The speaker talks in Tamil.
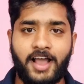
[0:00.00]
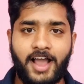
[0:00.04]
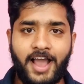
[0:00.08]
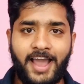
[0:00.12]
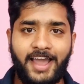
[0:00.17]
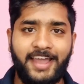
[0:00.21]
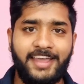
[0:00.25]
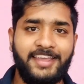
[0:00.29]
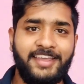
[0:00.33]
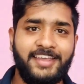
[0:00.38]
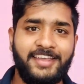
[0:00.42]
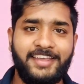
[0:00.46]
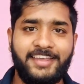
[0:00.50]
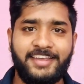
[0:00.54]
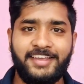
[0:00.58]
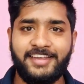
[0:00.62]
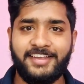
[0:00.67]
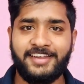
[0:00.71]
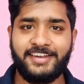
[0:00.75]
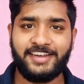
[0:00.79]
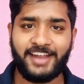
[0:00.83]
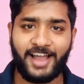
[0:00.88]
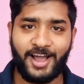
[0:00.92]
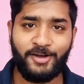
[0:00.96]
ஹாய்
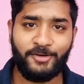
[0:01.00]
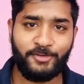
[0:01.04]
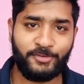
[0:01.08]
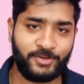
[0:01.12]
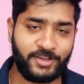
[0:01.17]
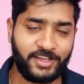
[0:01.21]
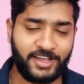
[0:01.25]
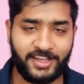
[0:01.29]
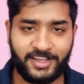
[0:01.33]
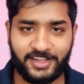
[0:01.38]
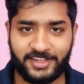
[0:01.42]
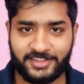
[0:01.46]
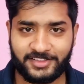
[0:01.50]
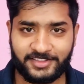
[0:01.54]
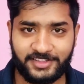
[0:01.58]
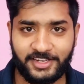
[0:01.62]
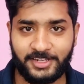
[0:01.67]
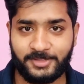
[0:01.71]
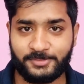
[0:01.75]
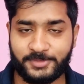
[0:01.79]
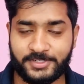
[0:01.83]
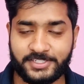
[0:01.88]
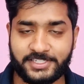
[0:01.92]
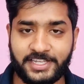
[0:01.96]
நான் உங்கள்
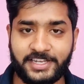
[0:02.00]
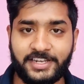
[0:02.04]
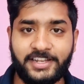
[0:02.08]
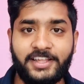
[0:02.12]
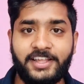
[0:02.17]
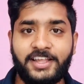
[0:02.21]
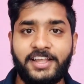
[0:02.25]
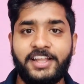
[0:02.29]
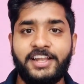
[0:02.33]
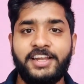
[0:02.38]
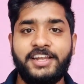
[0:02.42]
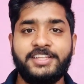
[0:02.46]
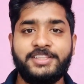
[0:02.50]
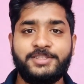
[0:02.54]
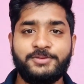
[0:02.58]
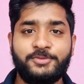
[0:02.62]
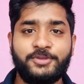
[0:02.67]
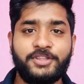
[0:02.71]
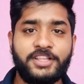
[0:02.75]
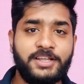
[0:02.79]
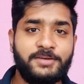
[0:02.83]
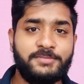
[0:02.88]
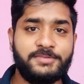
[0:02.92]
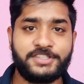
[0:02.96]
திலீப் கிஷன் நேற்று
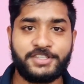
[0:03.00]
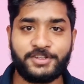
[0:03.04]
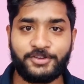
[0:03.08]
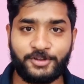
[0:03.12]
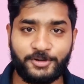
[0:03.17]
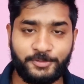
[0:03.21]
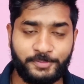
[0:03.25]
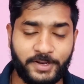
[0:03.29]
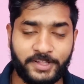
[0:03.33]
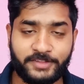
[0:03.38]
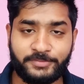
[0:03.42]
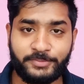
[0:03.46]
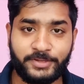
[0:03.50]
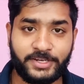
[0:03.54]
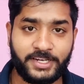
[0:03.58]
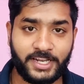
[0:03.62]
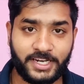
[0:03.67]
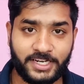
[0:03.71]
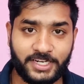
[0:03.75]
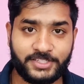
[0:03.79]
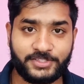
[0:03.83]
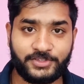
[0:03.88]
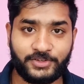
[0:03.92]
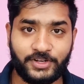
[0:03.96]
முதலமைச்சர் ஒரு ப்ரெஸ் மீட்
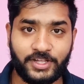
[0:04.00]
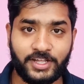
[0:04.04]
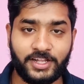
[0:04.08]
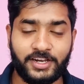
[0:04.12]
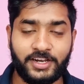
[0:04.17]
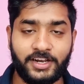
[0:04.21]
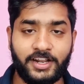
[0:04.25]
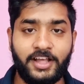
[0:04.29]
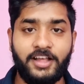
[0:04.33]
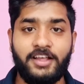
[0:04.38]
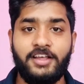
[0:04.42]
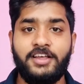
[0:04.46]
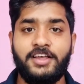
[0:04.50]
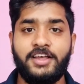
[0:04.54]
என்ன சொன்னாருன்னா